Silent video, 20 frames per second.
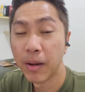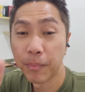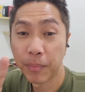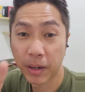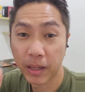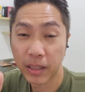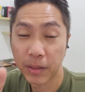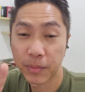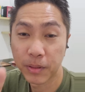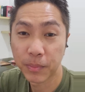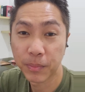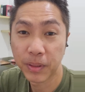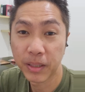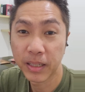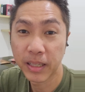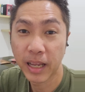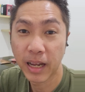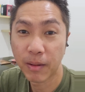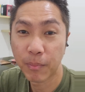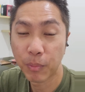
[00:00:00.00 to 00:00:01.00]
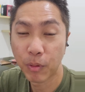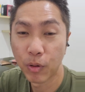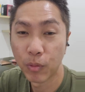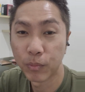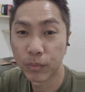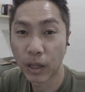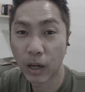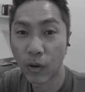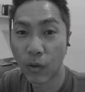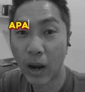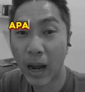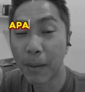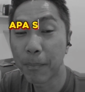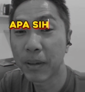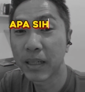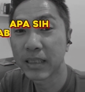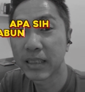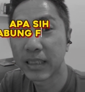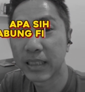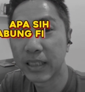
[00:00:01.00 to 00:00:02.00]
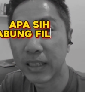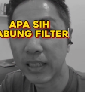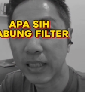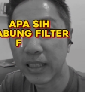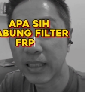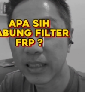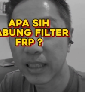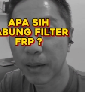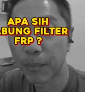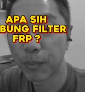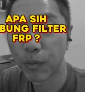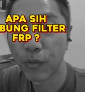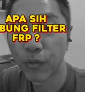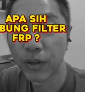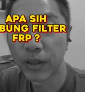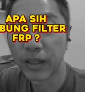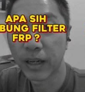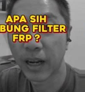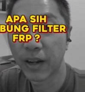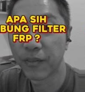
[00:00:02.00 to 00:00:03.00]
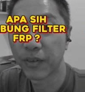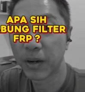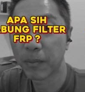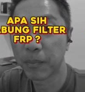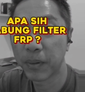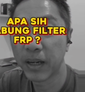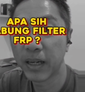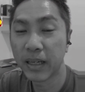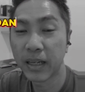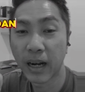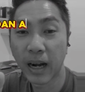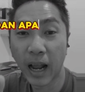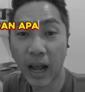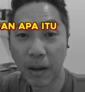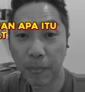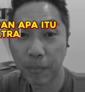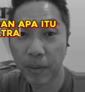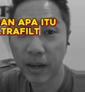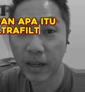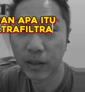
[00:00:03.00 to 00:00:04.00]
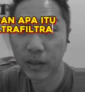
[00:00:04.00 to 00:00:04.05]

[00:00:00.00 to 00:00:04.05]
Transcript: Bagi teman-teman yang belum tahu apa sih tabung filter FRP dan apa